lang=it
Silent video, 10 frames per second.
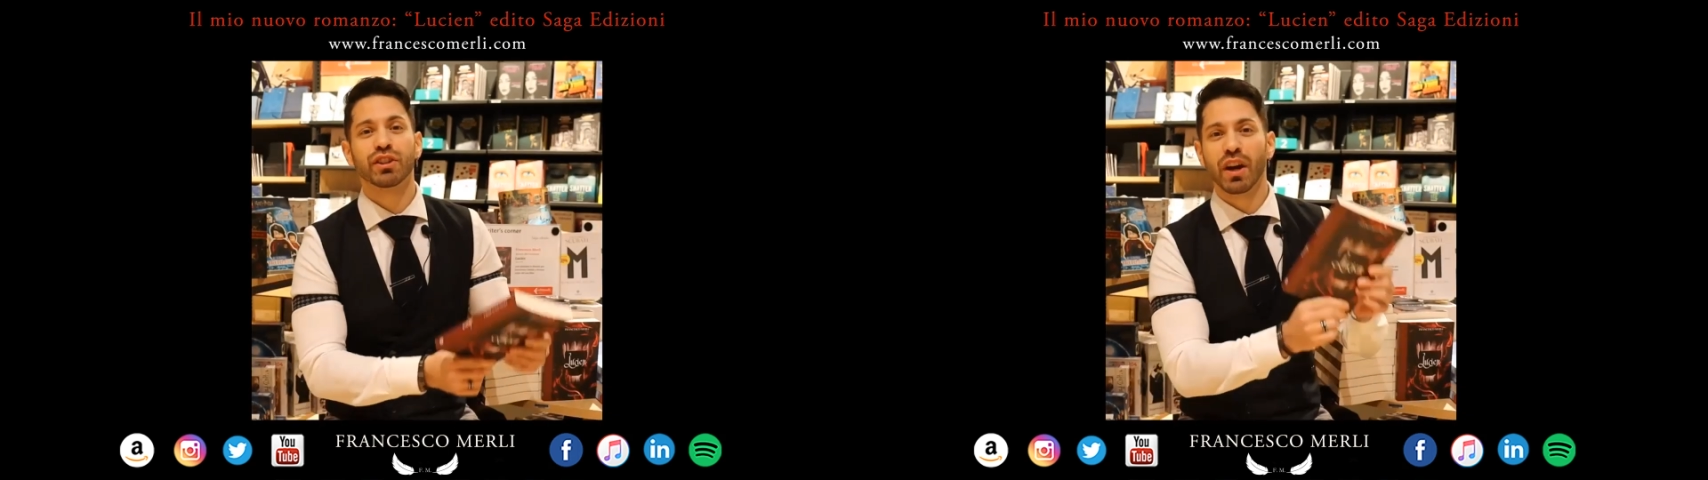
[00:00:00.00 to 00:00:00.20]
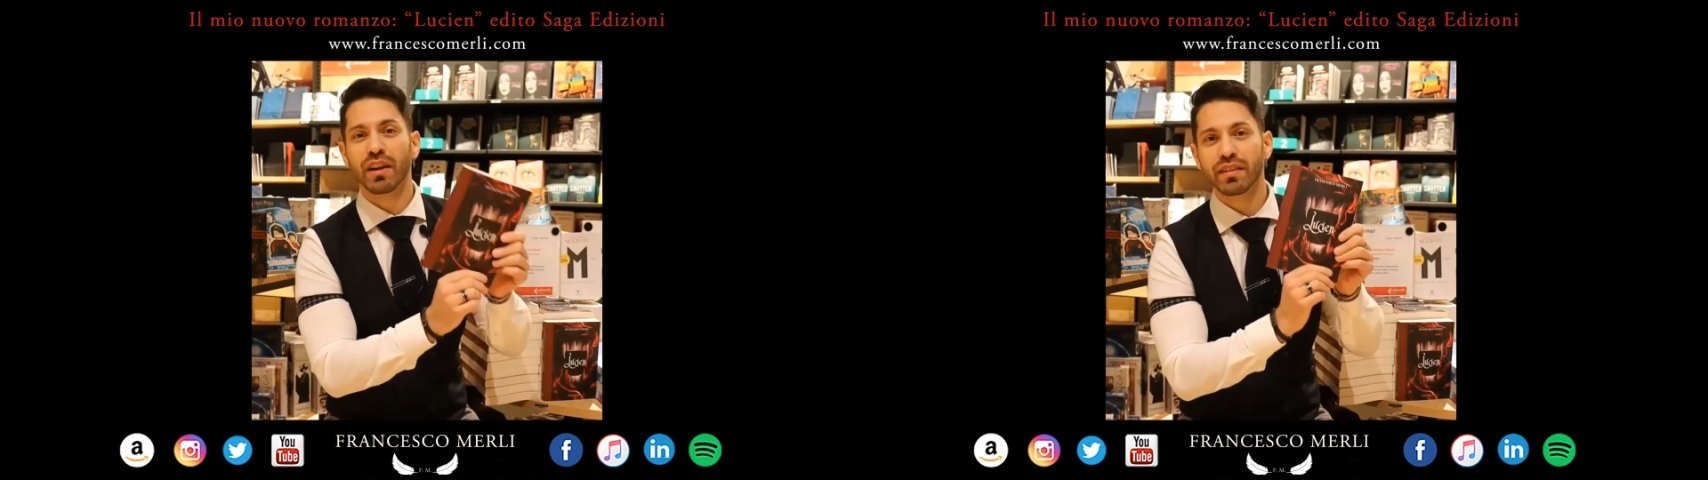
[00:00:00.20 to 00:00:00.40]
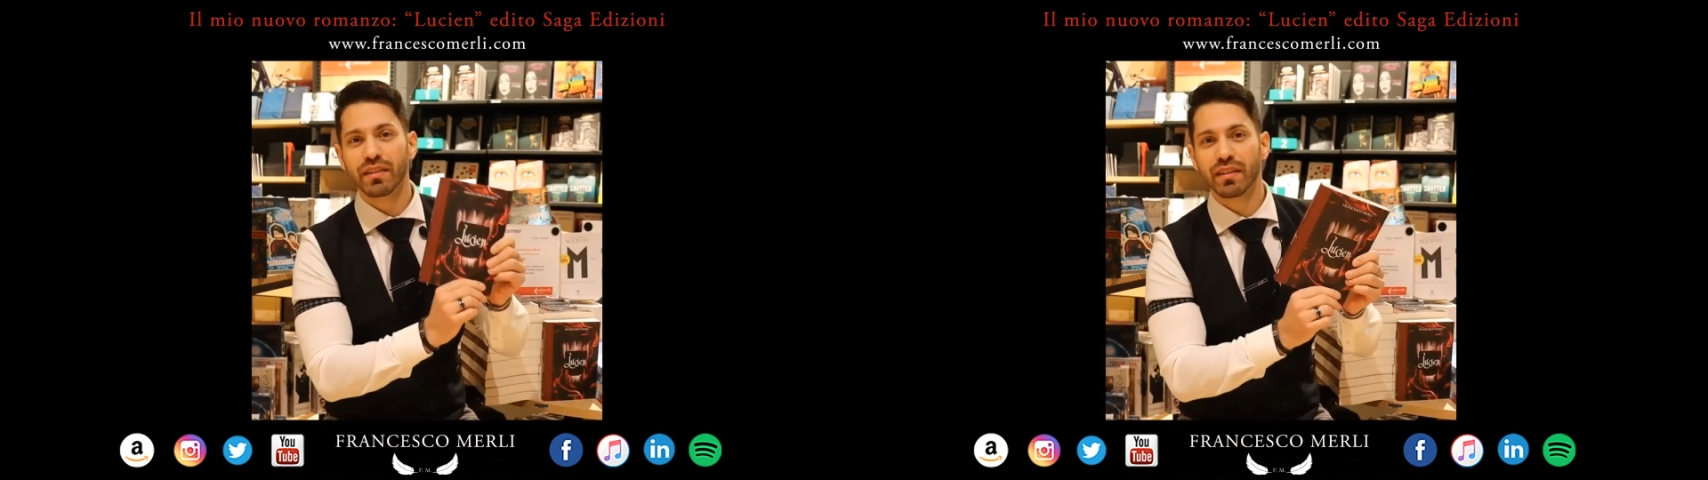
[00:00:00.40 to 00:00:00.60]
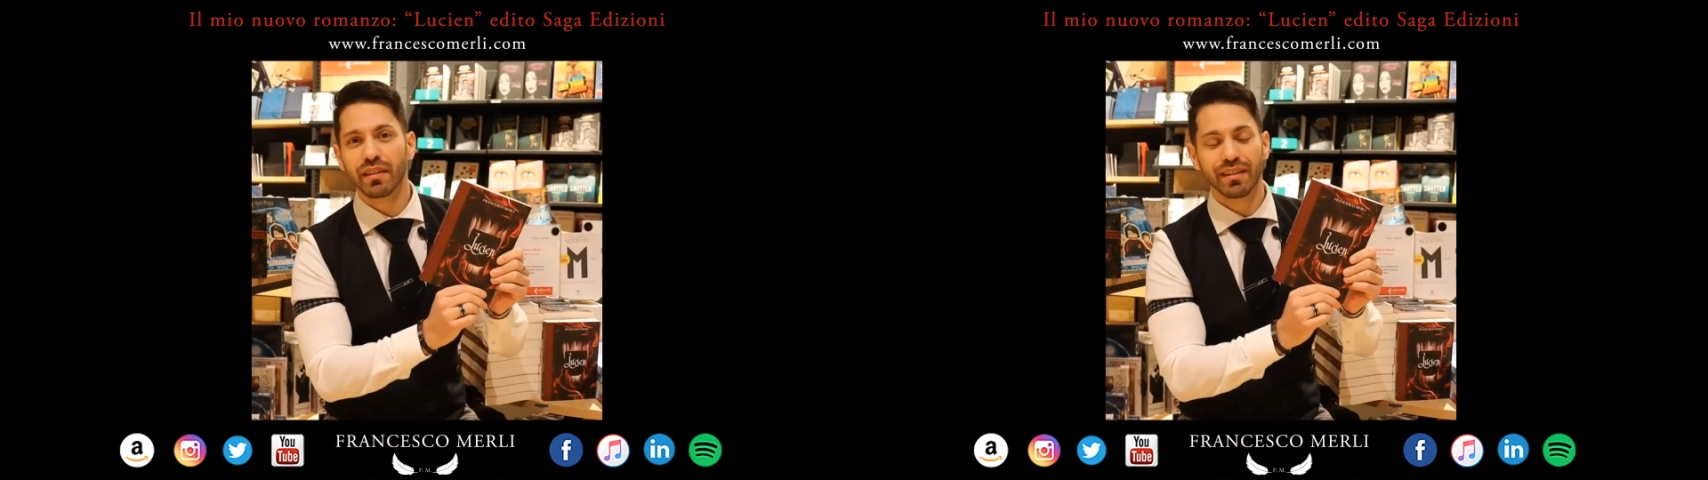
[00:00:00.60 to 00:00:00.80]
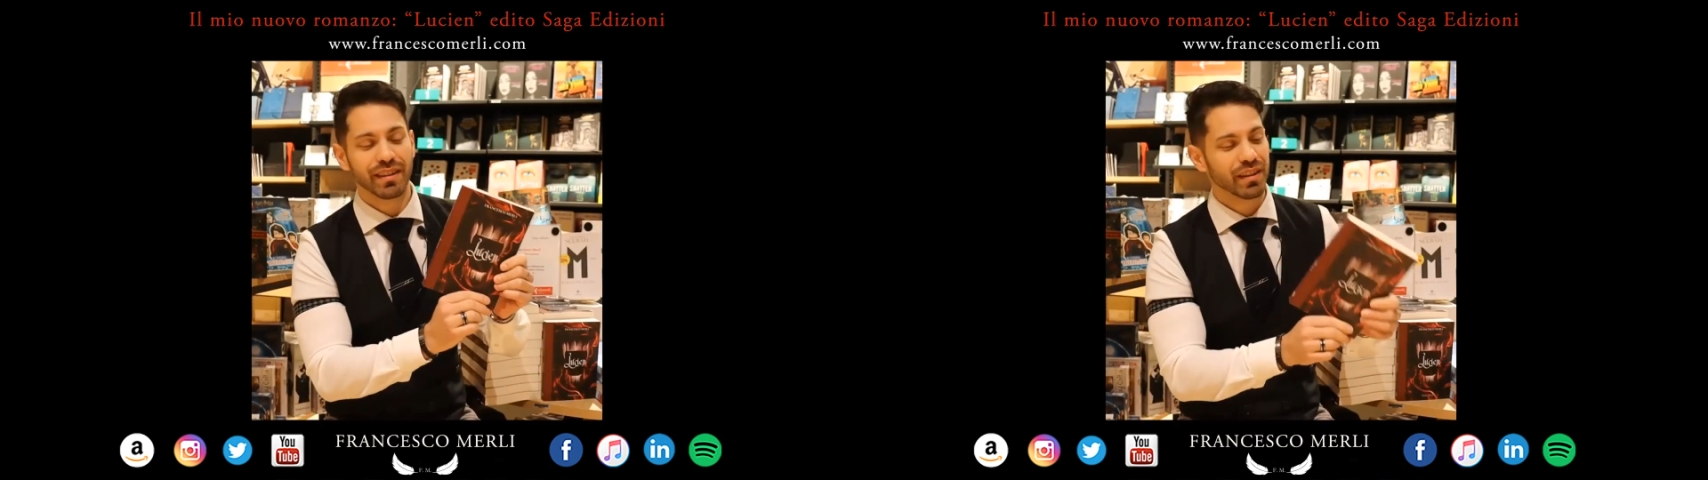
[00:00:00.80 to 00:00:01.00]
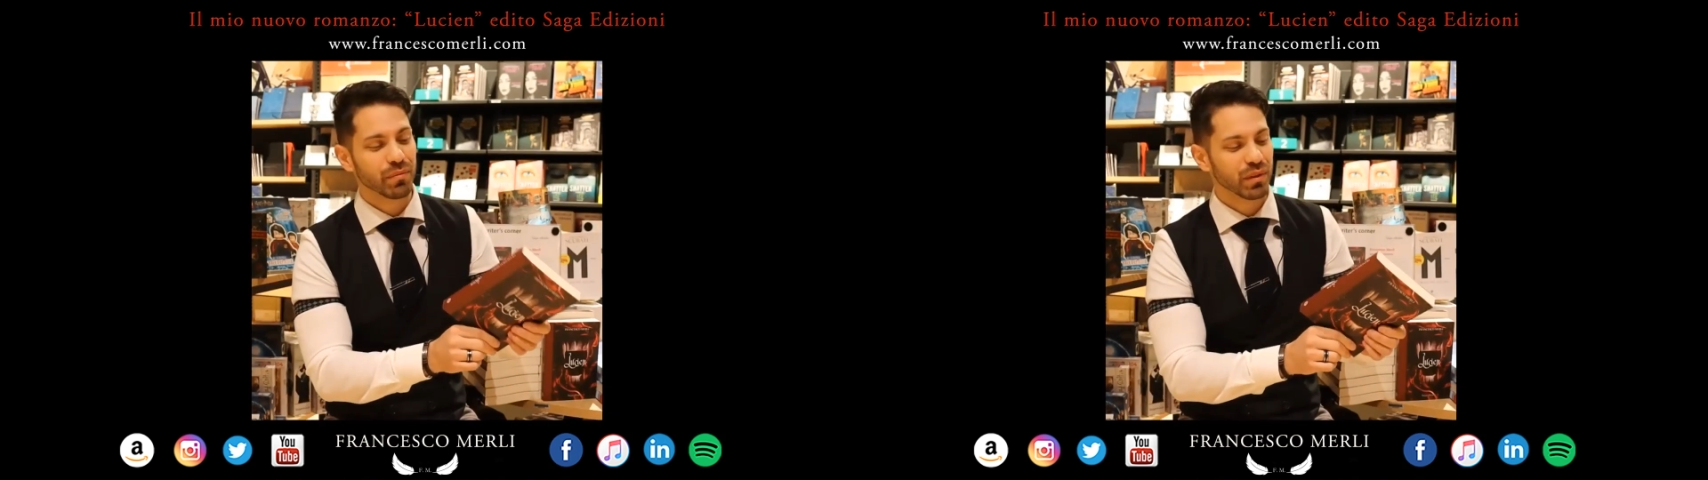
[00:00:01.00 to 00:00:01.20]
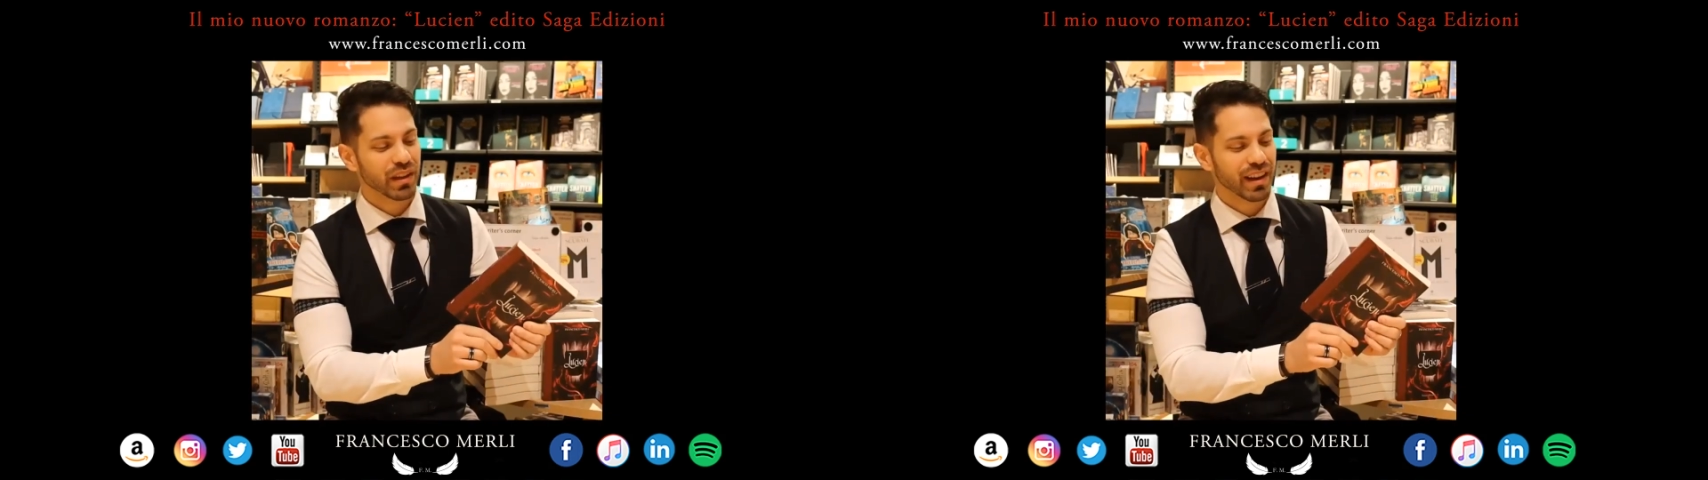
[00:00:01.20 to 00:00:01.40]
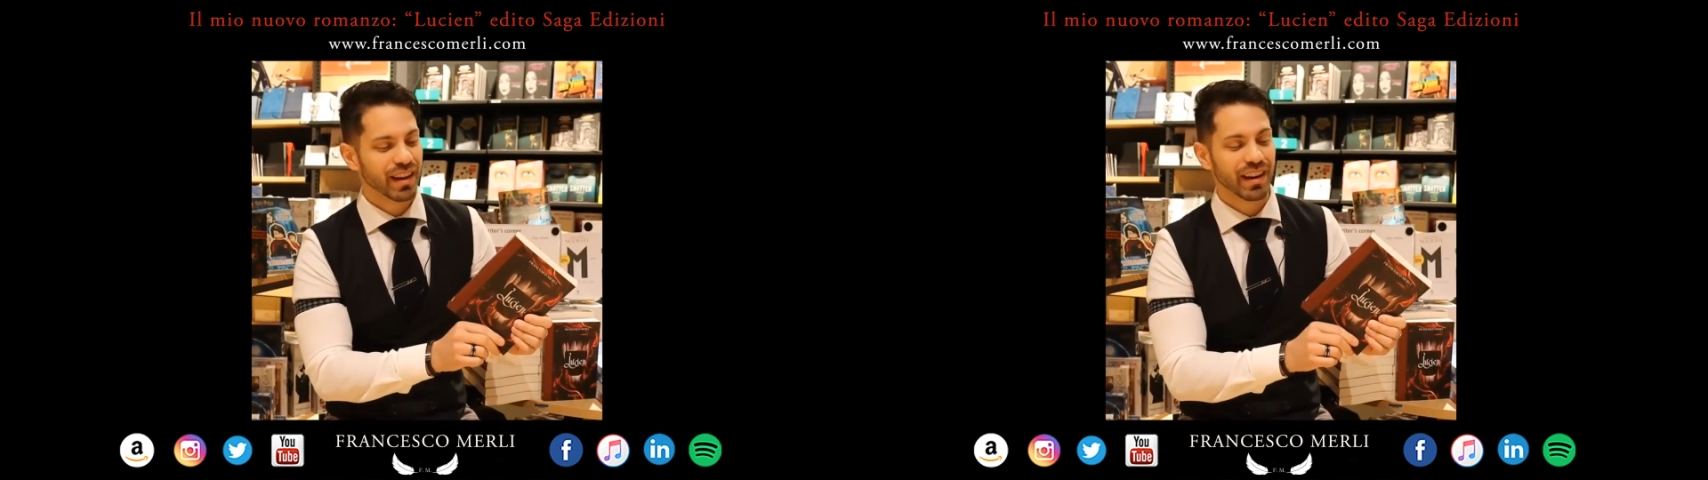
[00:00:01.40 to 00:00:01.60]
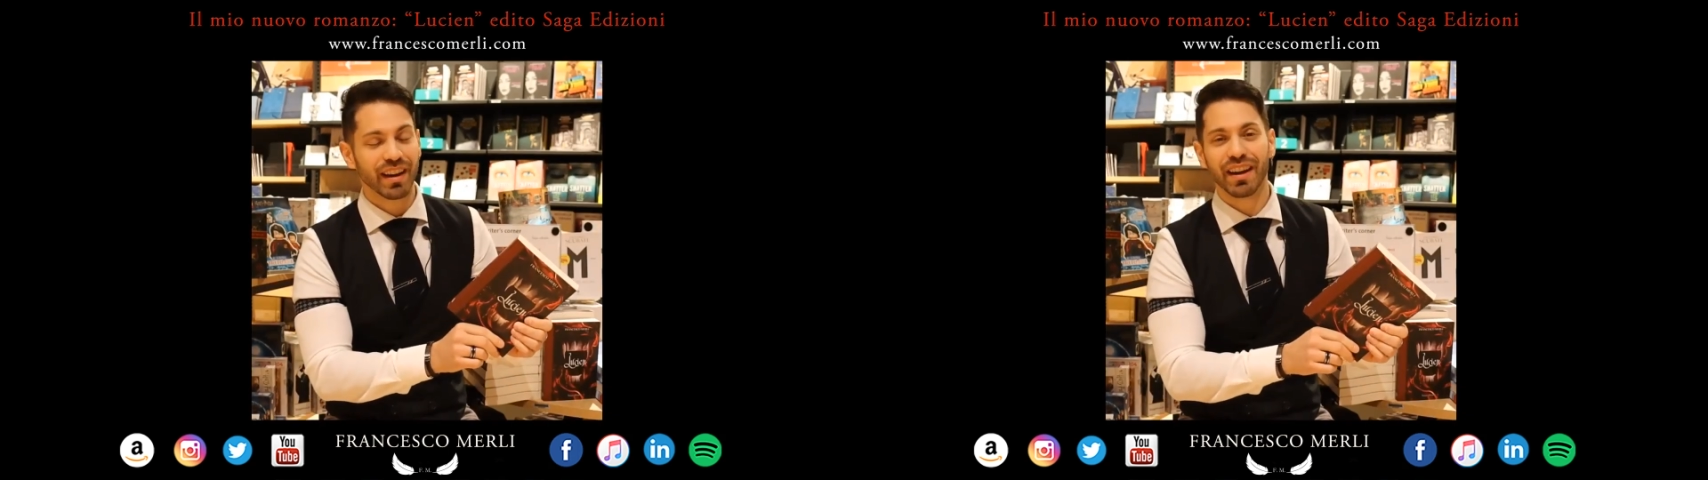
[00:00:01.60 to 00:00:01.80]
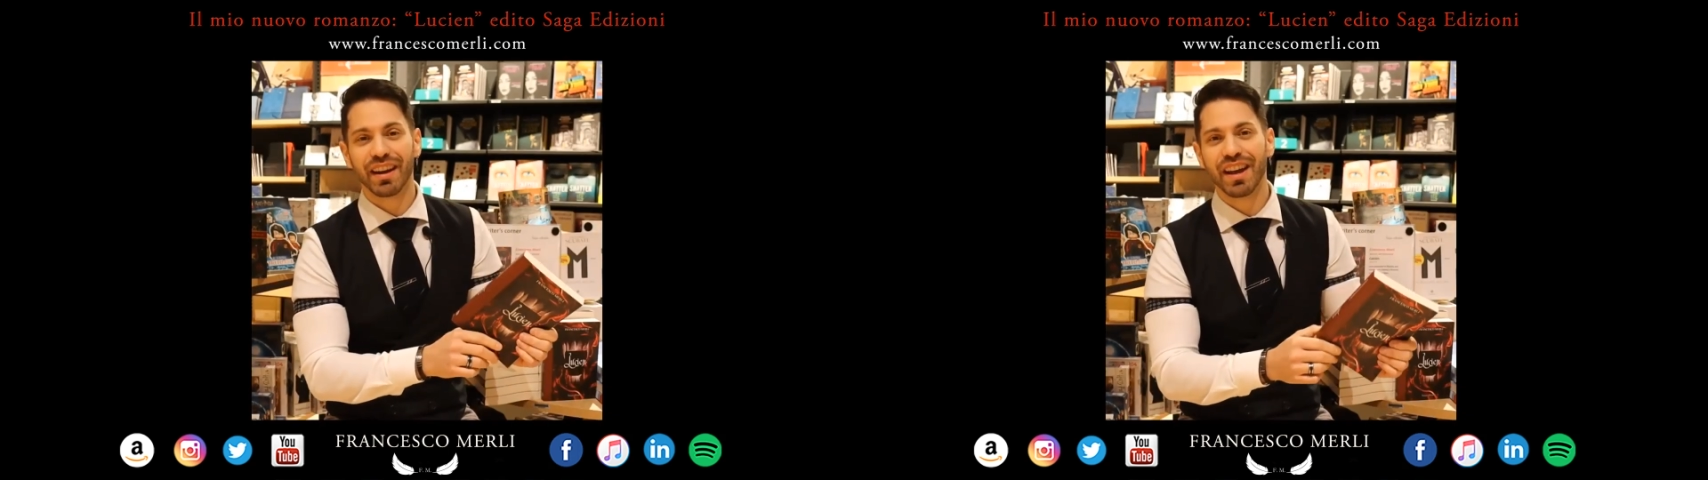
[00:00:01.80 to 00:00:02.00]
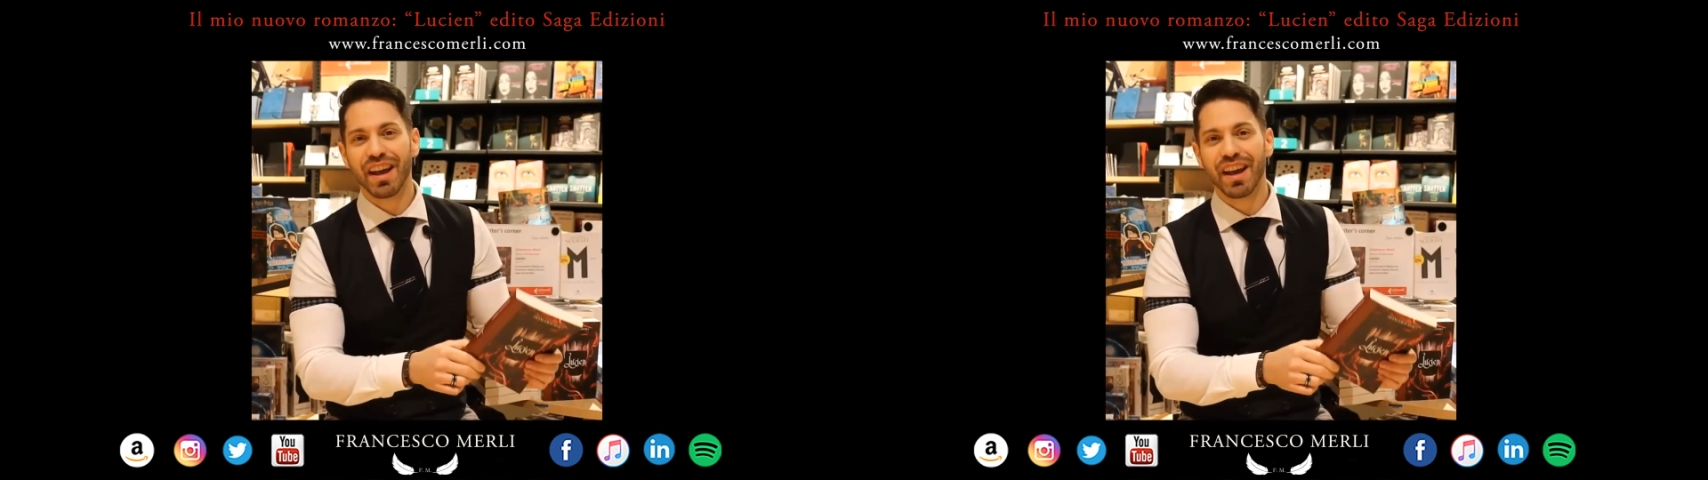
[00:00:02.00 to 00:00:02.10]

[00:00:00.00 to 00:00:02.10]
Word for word: chance, di poter eh,